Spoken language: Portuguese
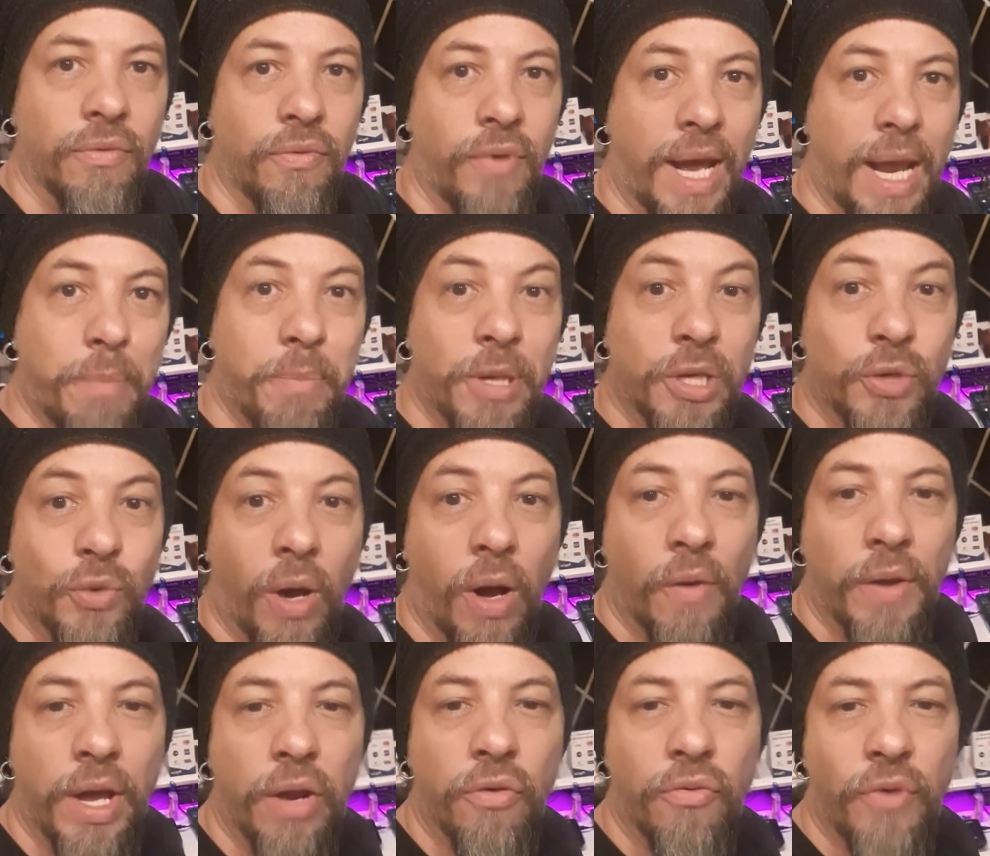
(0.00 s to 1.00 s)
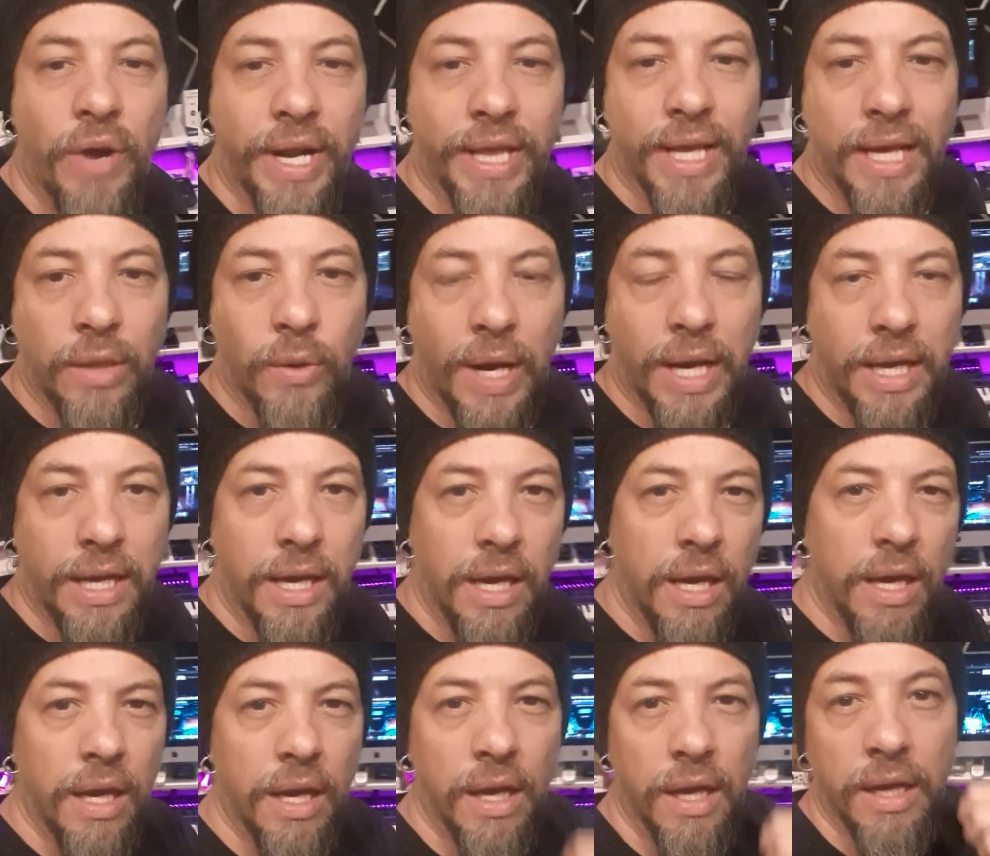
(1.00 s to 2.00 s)
Fala pessoal, Neno Fernando
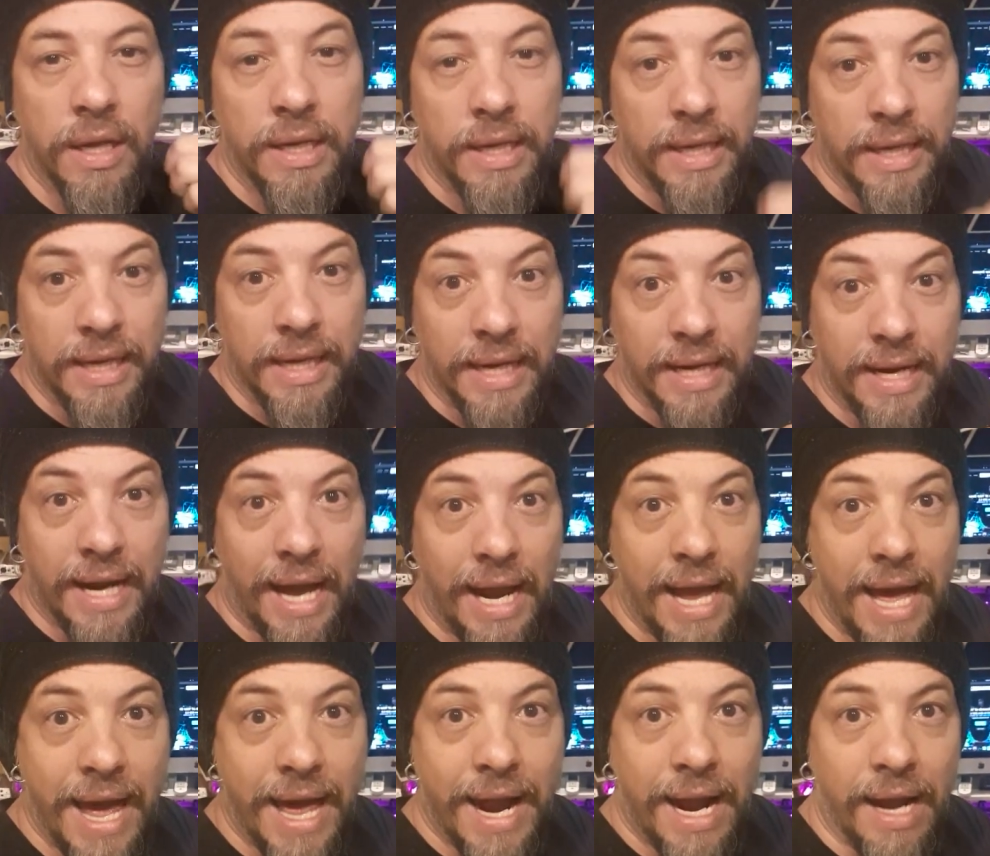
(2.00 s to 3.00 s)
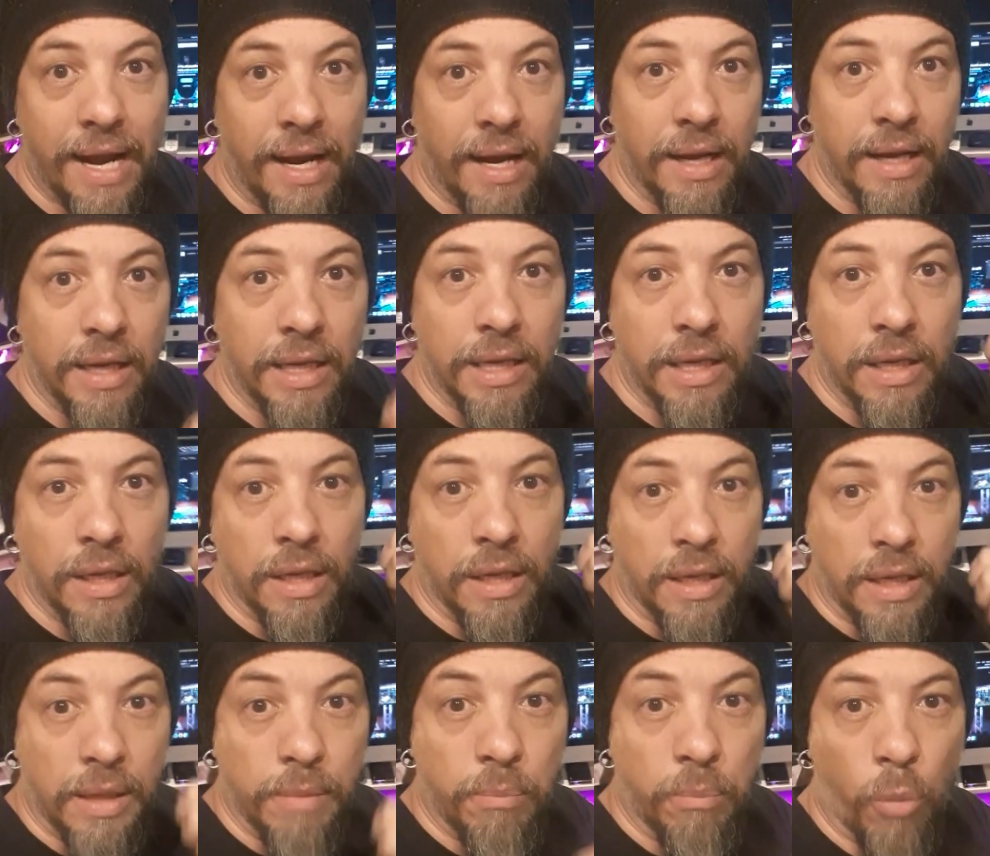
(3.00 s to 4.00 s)
aqui. Galera,
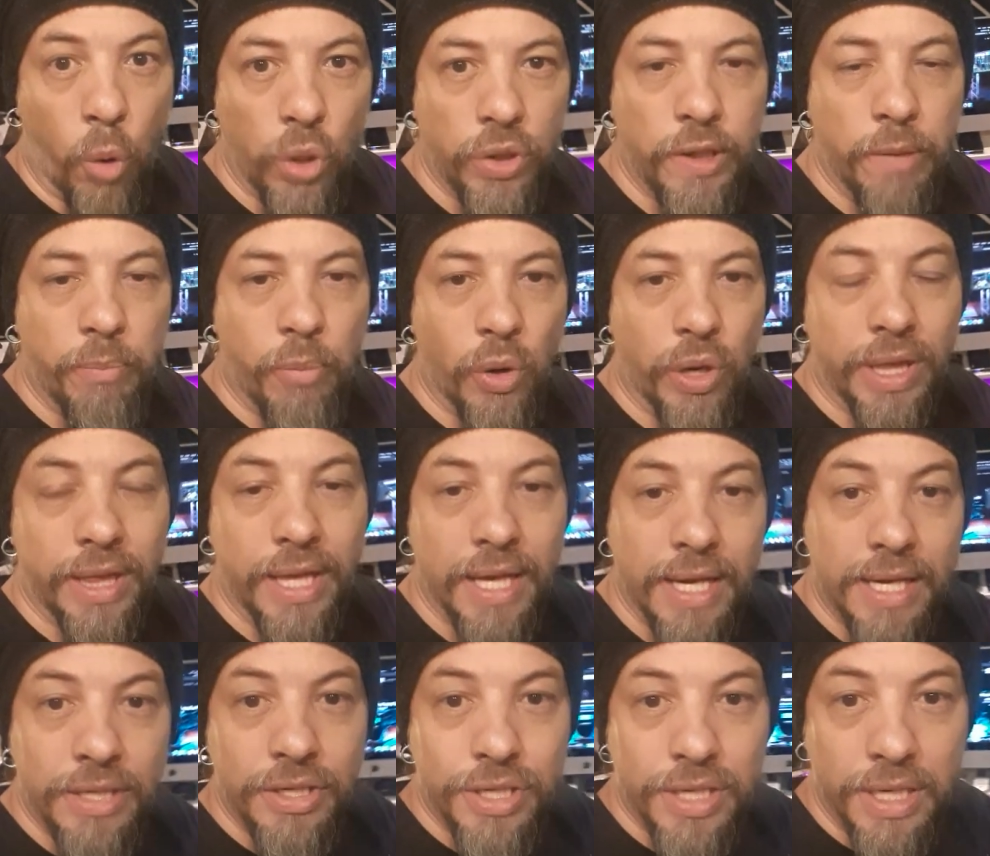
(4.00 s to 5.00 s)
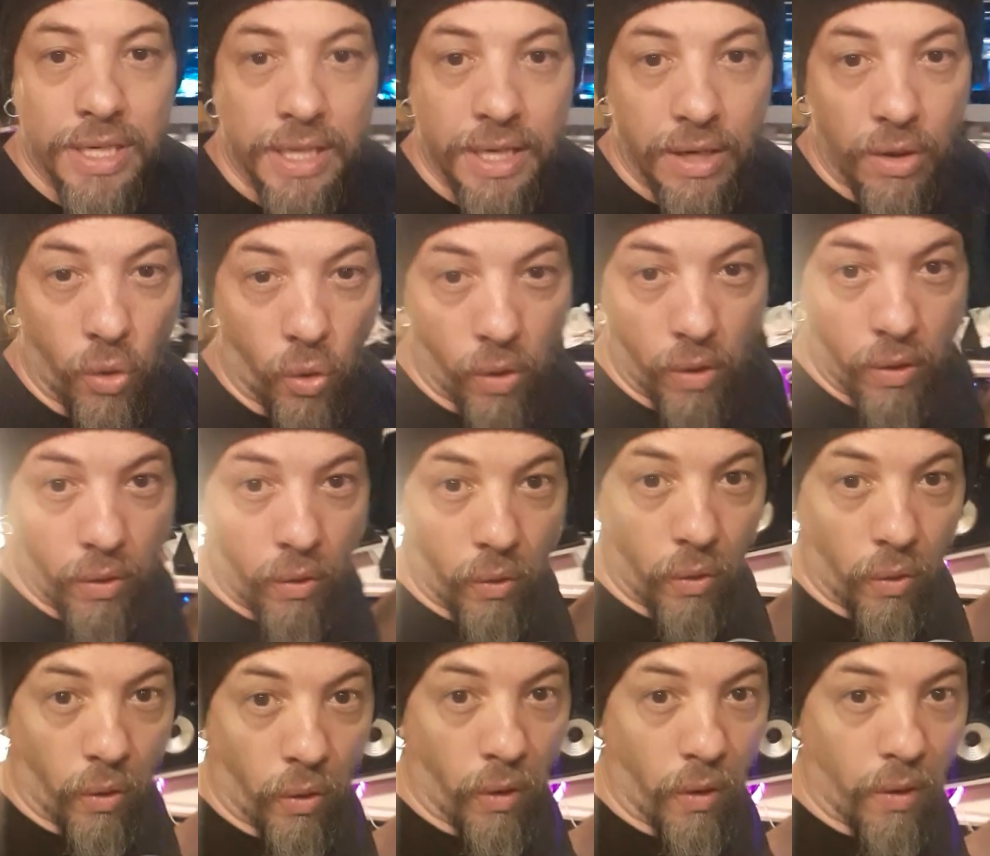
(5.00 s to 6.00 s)
muito importante,
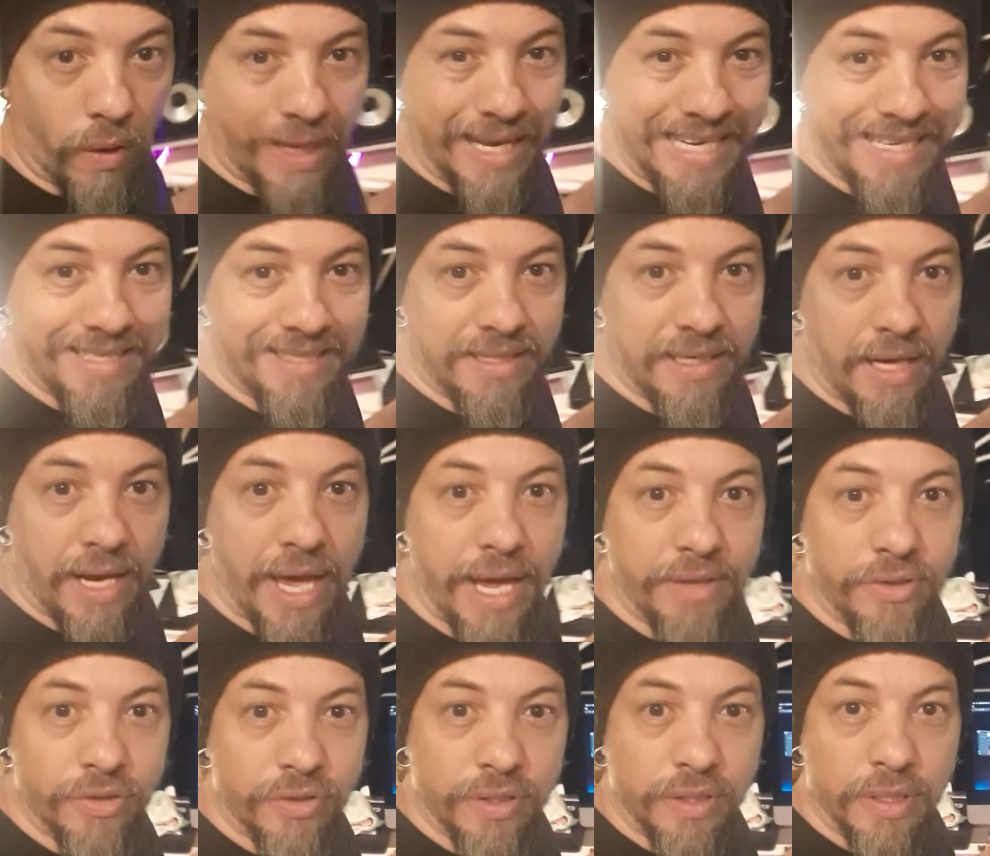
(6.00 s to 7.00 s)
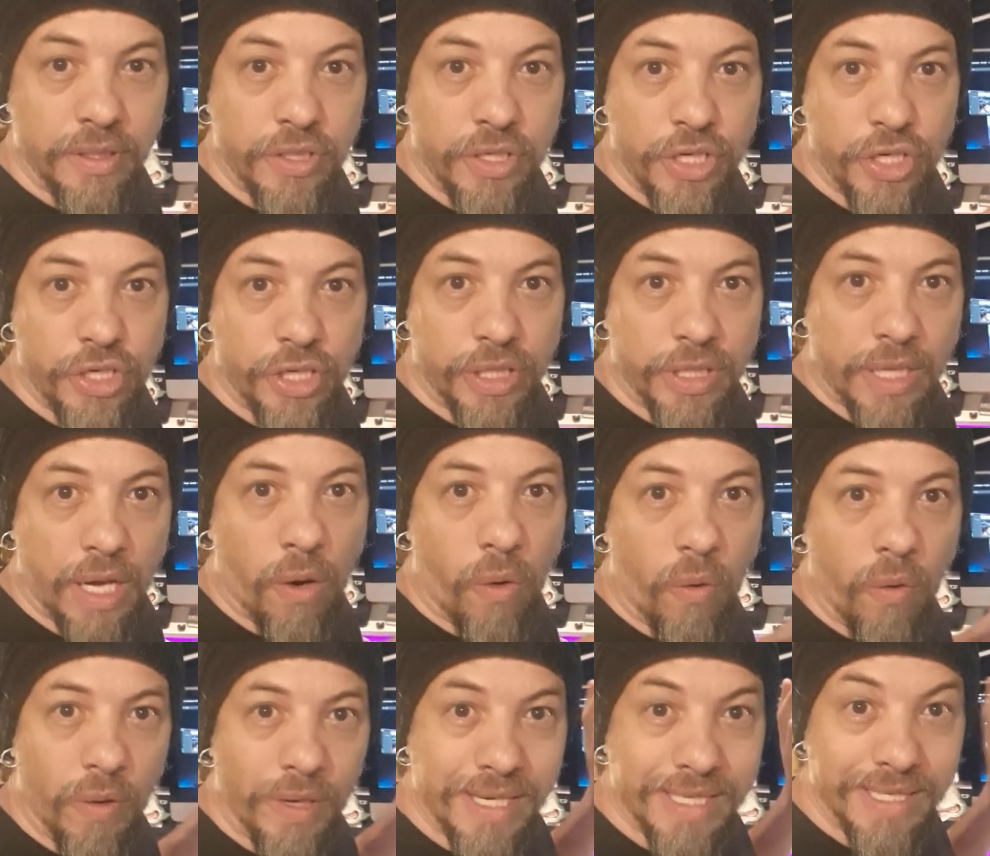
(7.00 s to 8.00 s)
o Slate
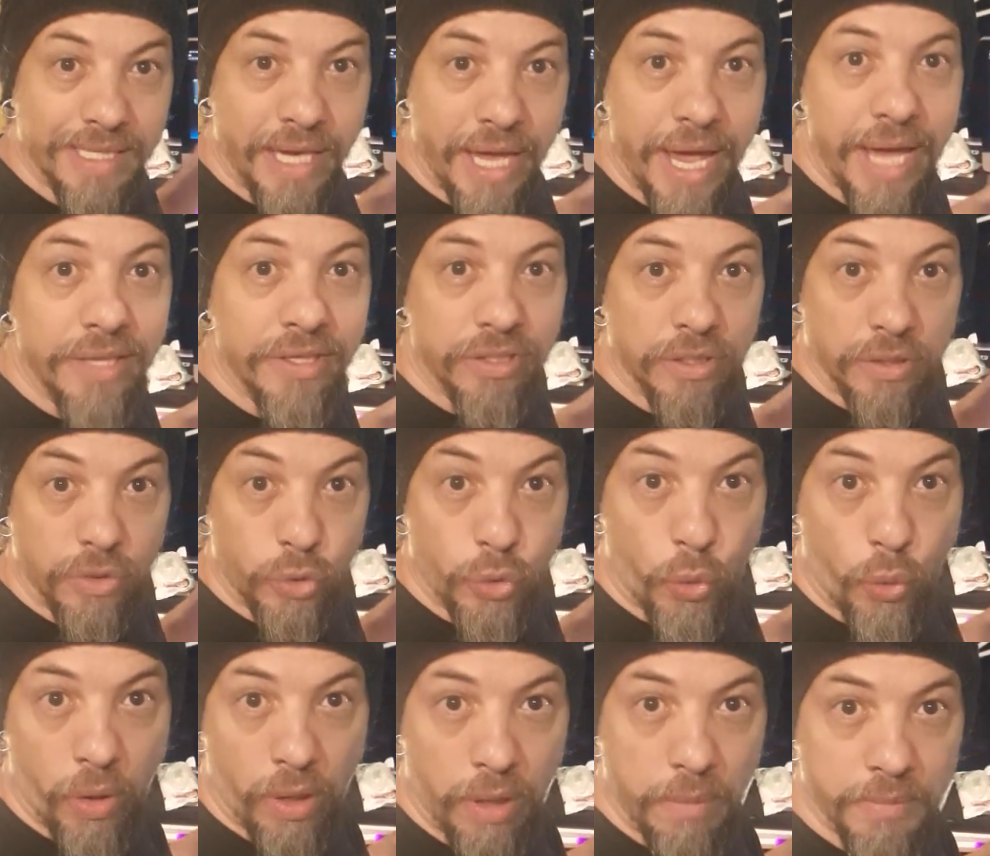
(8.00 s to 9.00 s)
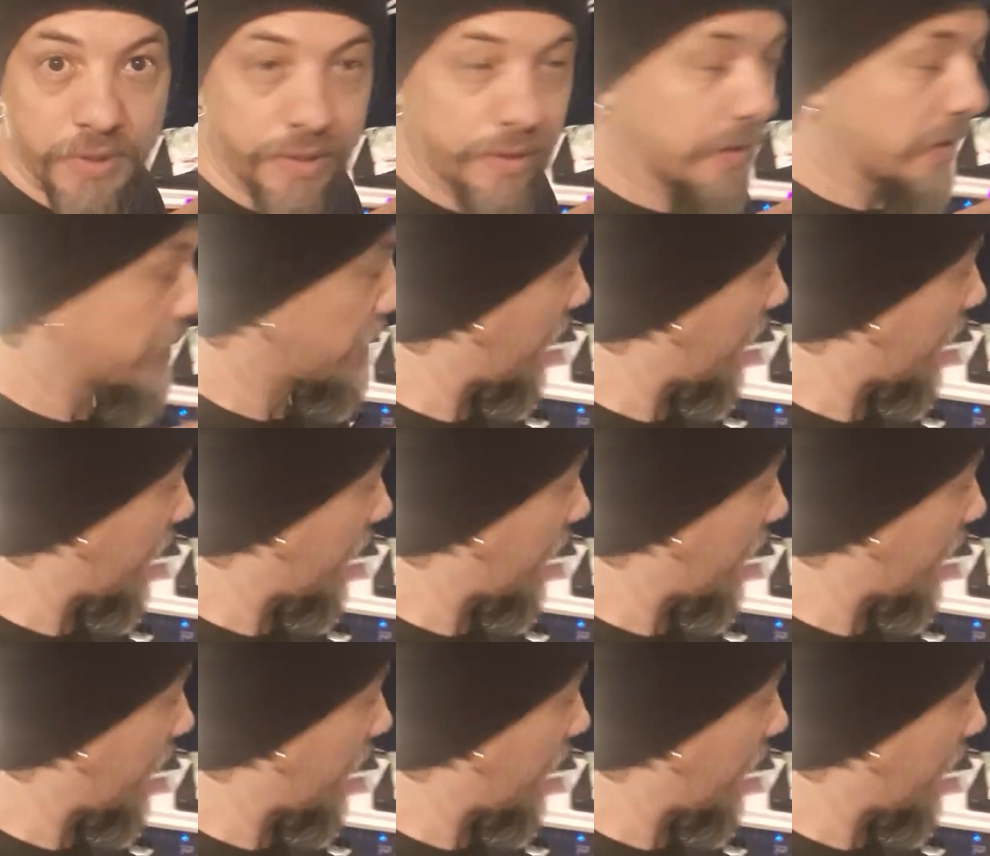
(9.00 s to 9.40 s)
Digital, Slate Drums,